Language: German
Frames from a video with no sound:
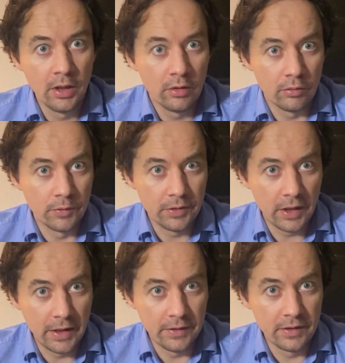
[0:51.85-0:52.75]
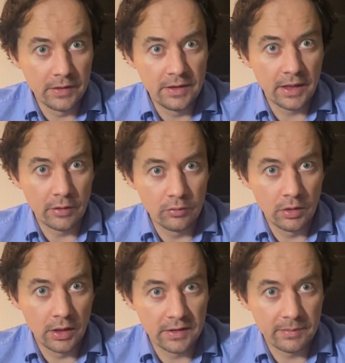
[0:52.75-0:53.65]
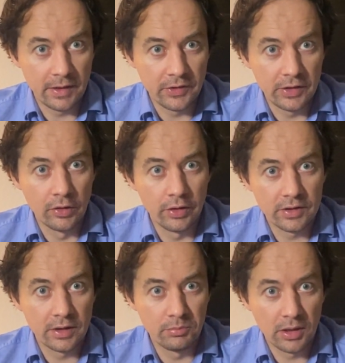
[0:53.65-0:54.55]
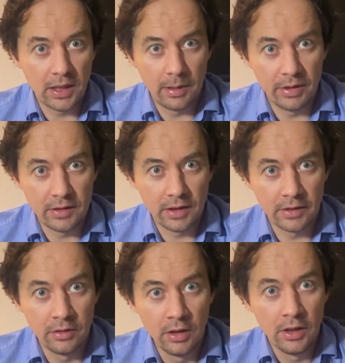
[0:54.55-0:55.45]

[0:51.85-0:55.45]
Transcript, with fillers: Und Ende Januar 2019 bekam ich dann